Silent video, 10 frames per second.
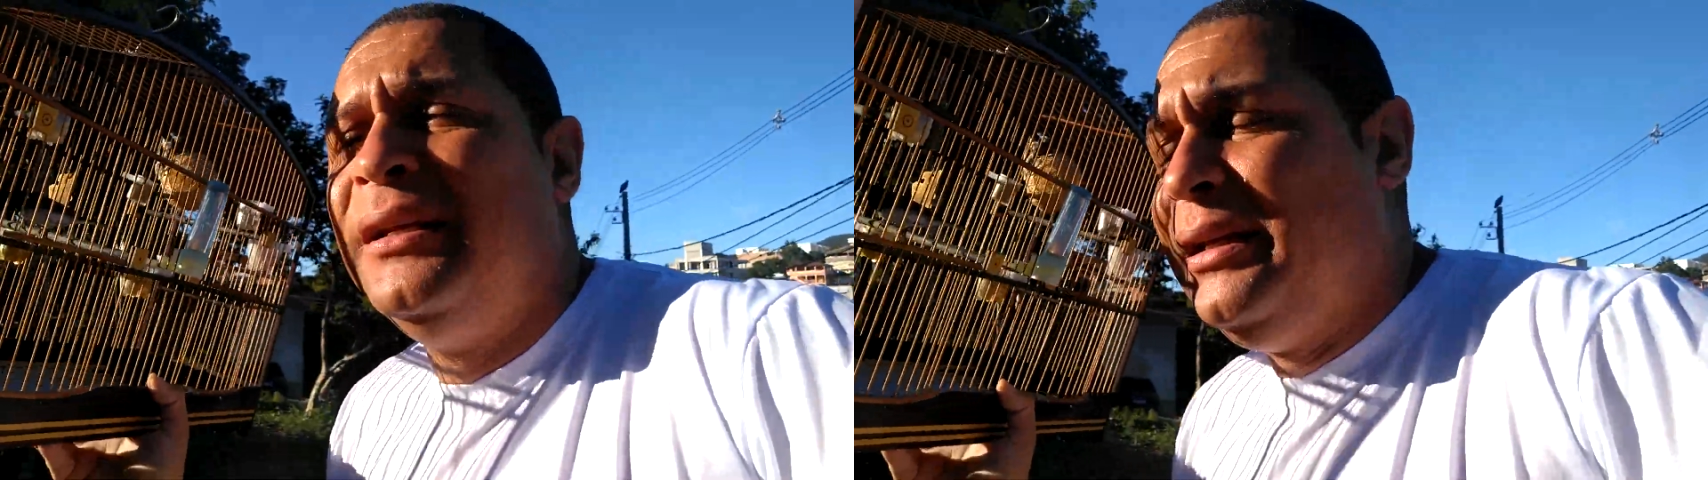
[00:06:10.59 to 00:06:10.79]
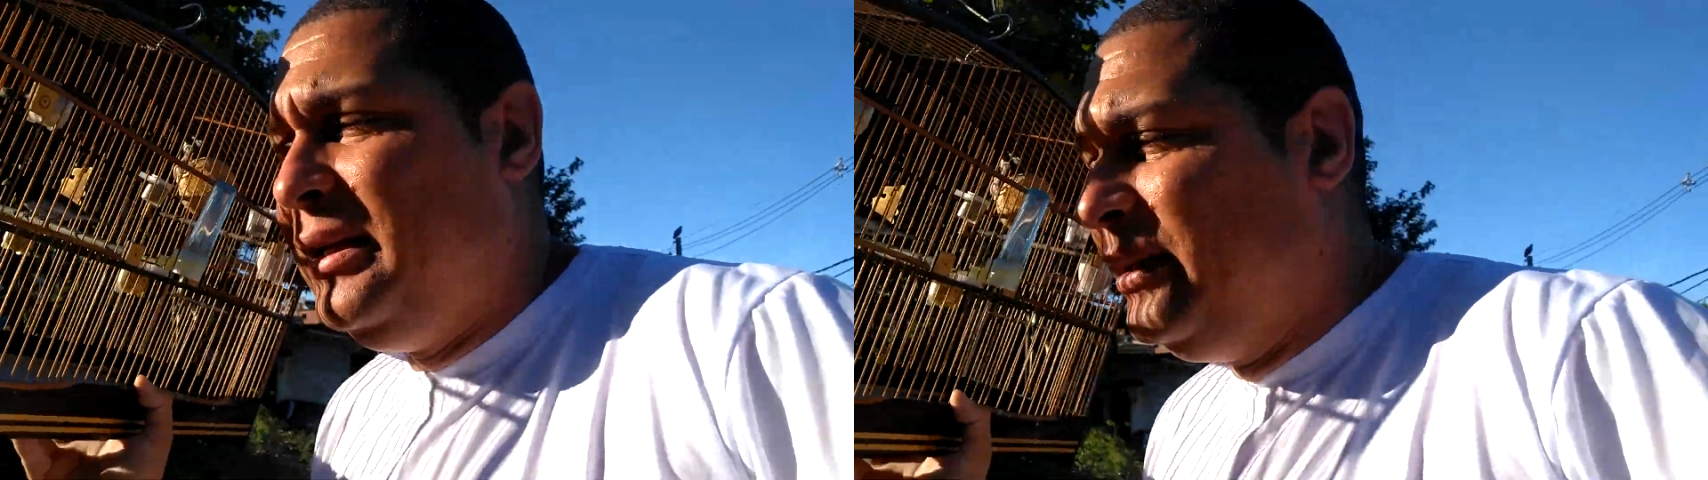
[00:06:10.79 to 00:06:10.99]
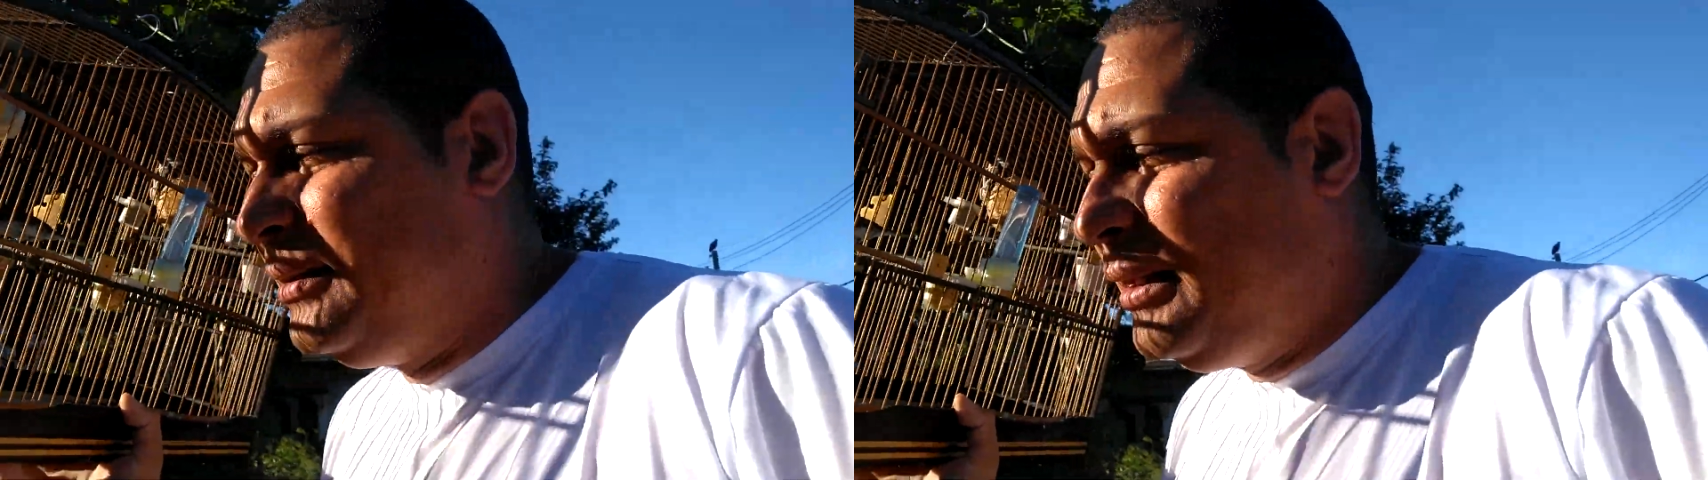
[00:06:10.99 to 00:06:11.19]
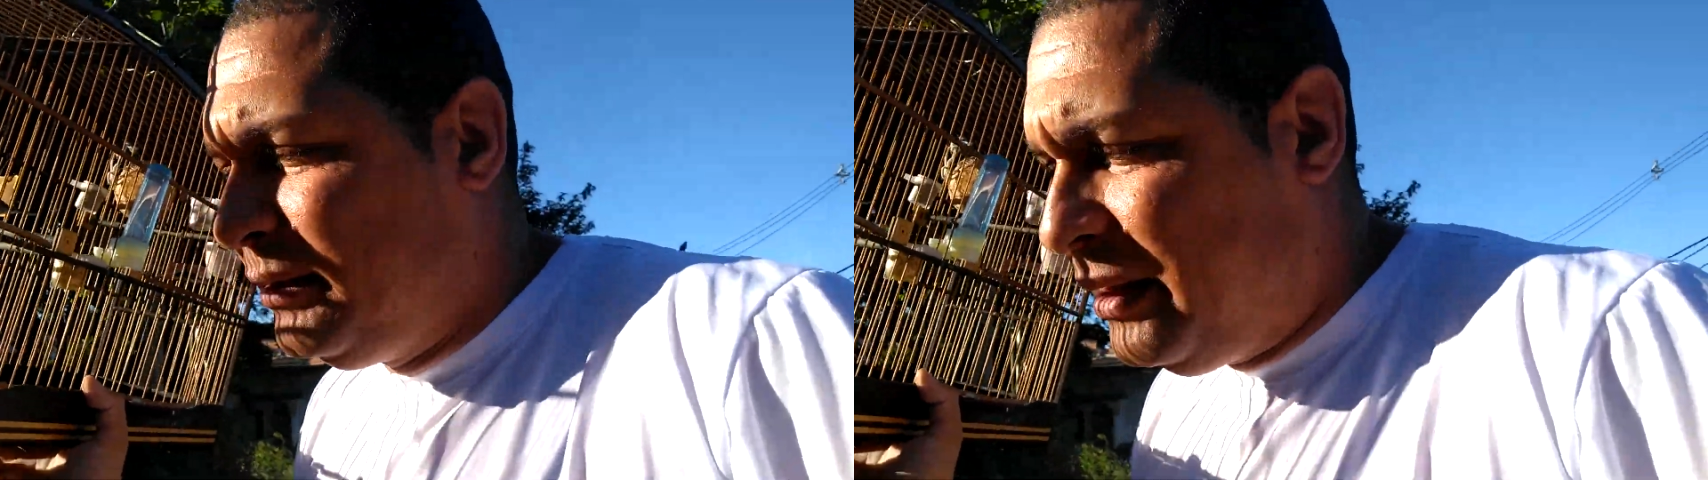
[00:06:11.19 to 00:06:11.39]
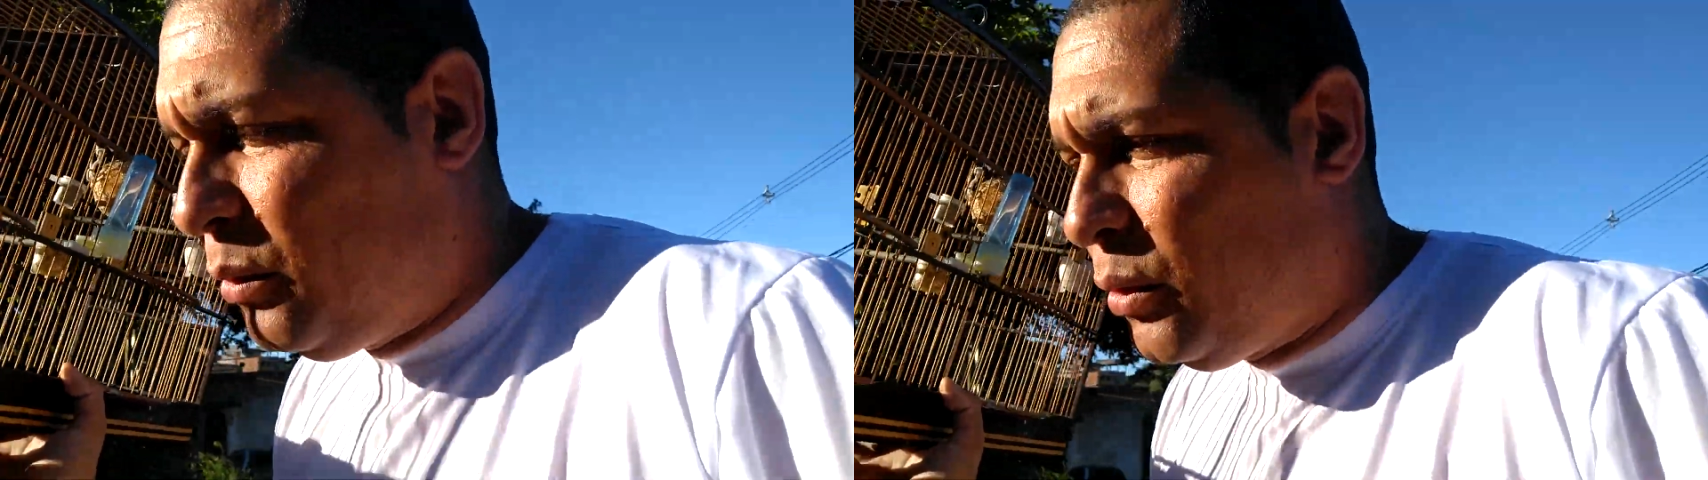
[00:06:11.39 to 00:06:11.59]
eles
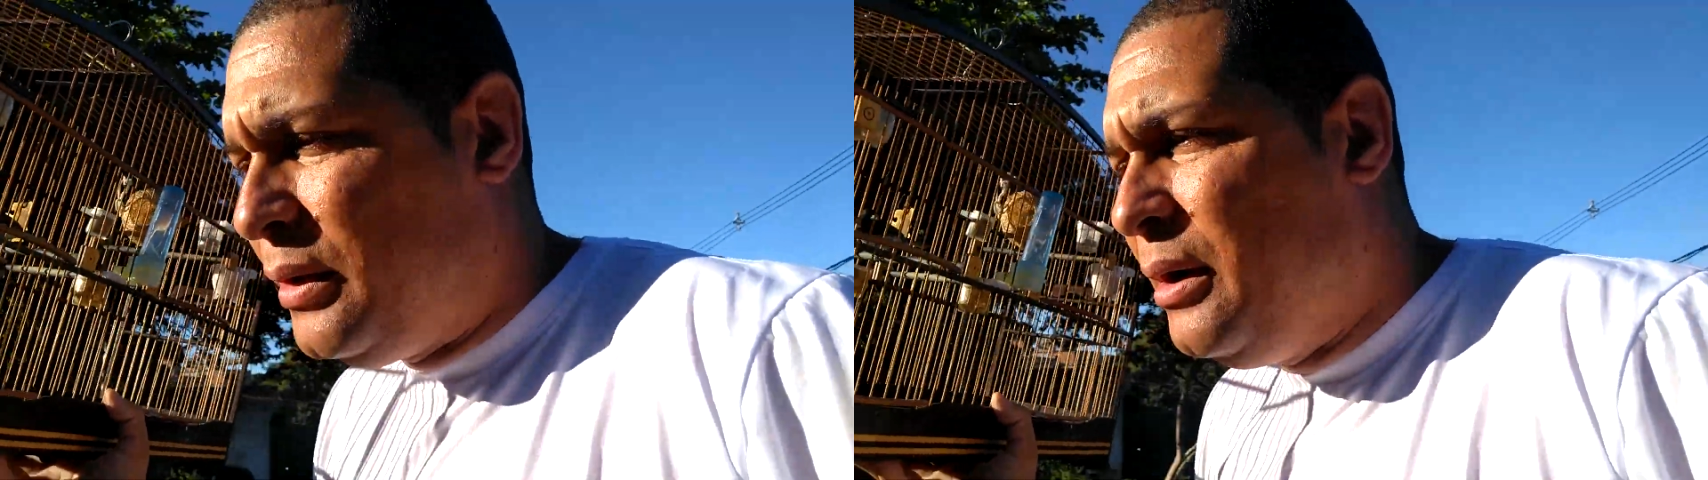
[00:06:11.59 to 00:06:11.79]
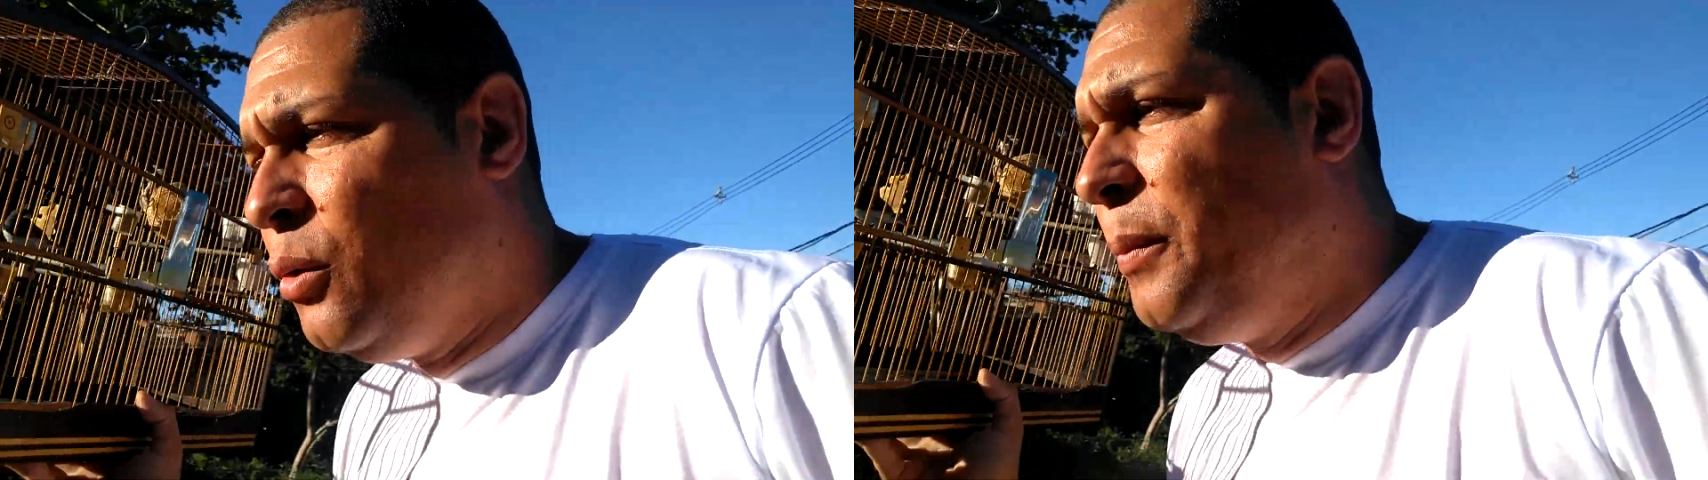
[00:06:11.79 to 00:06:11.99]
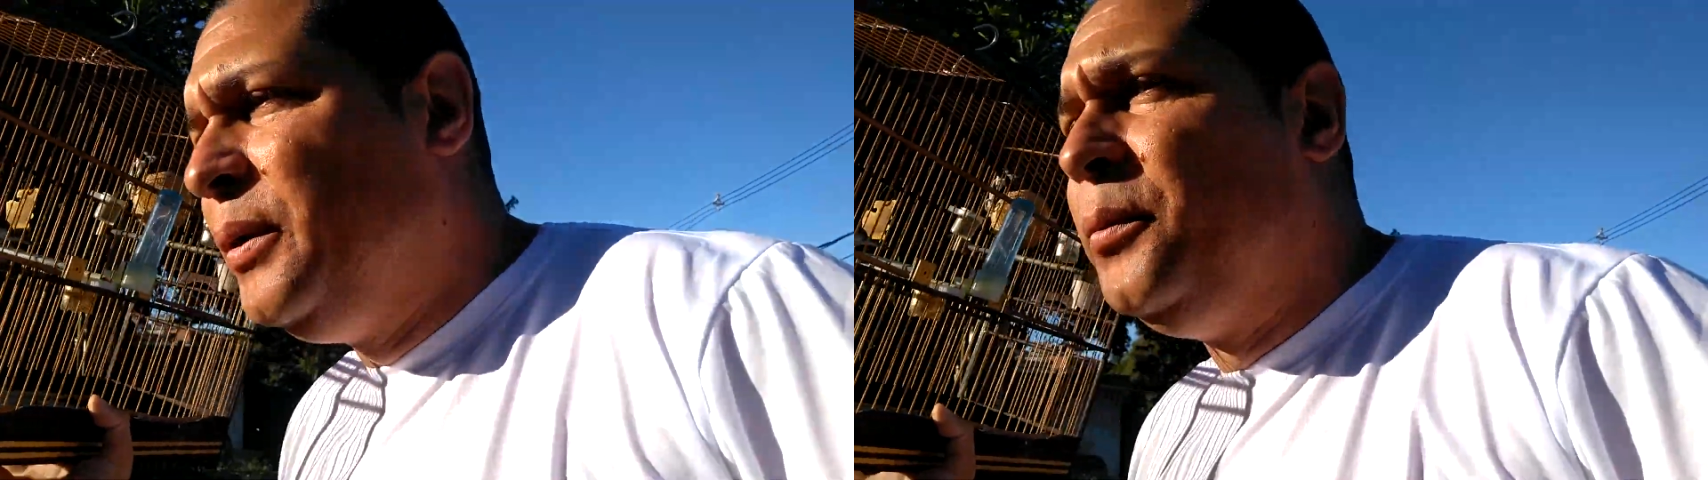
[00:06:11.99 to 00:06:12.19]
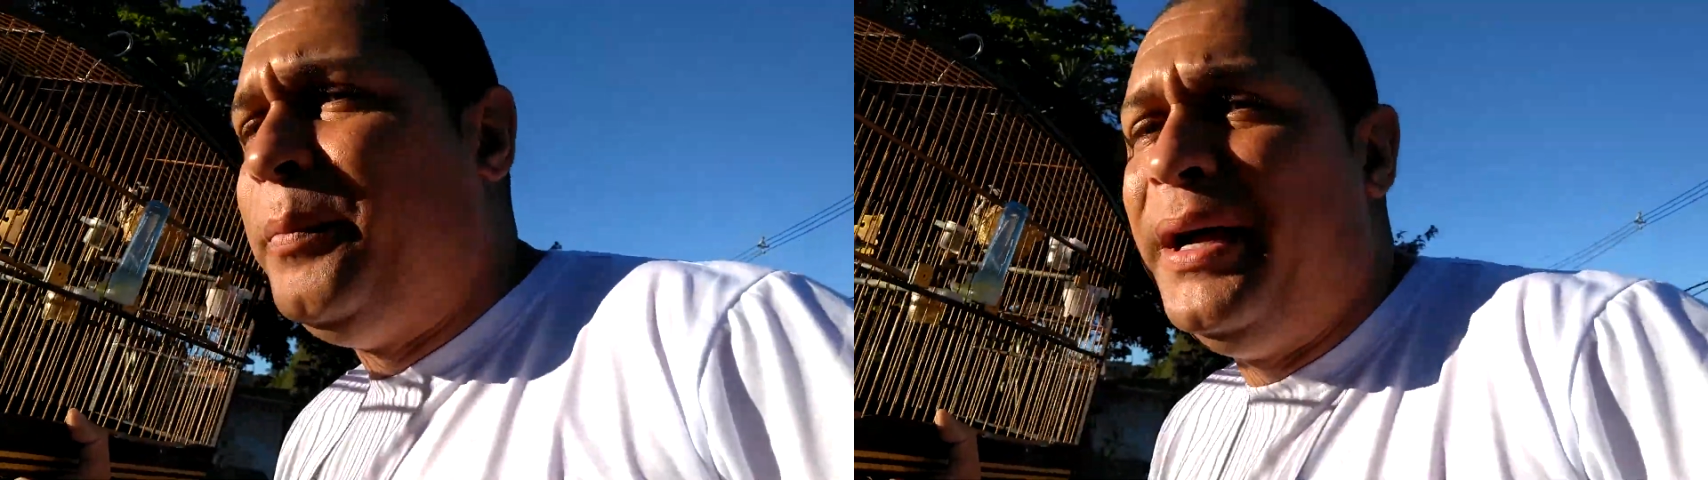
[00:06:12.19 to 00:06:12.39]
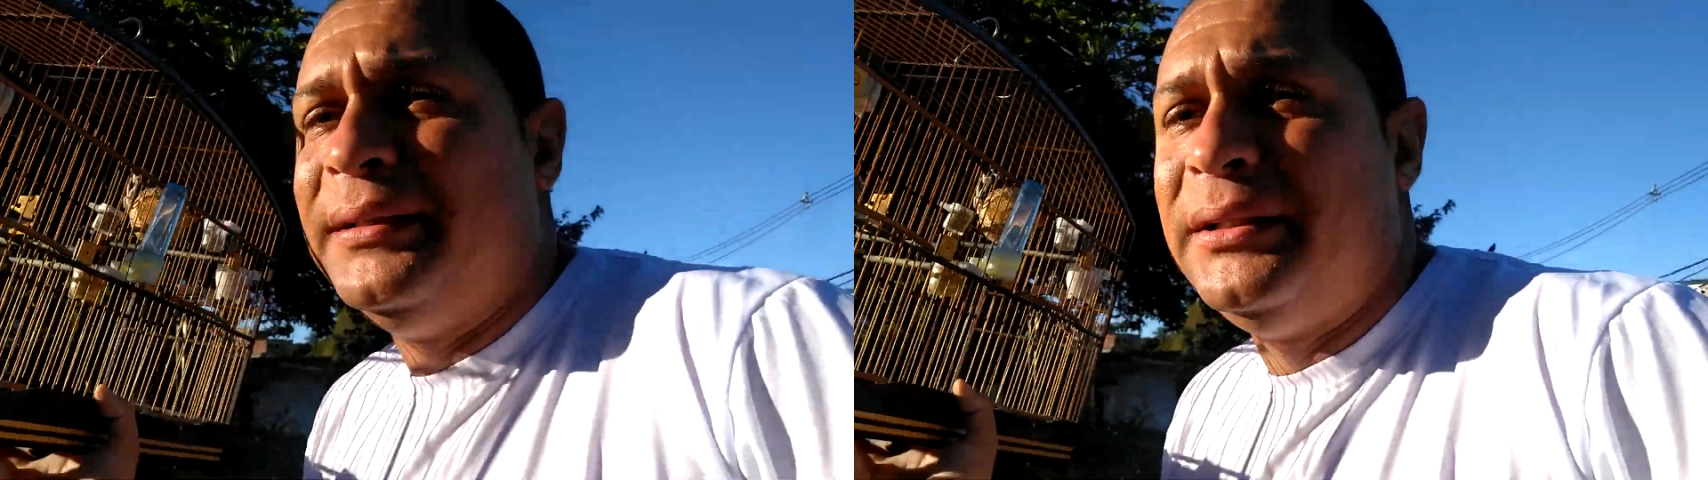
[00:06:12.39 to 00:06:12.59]
tentar colocar a culpa no
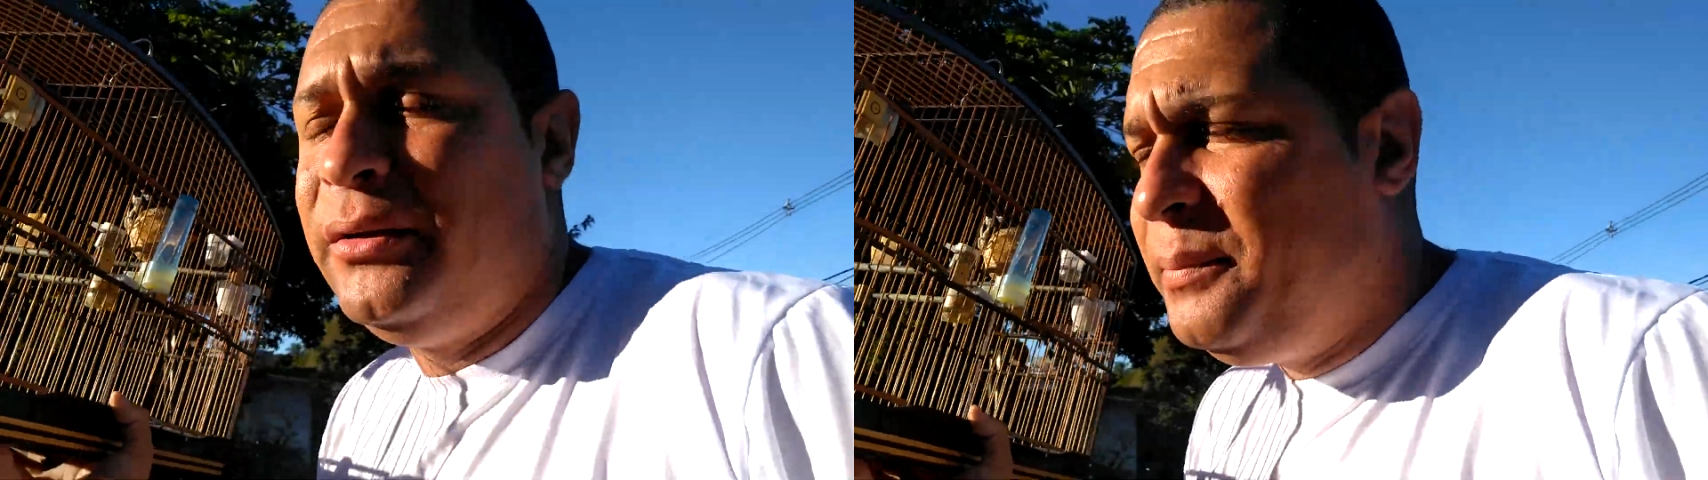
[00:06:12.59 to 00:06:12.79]
pássaro.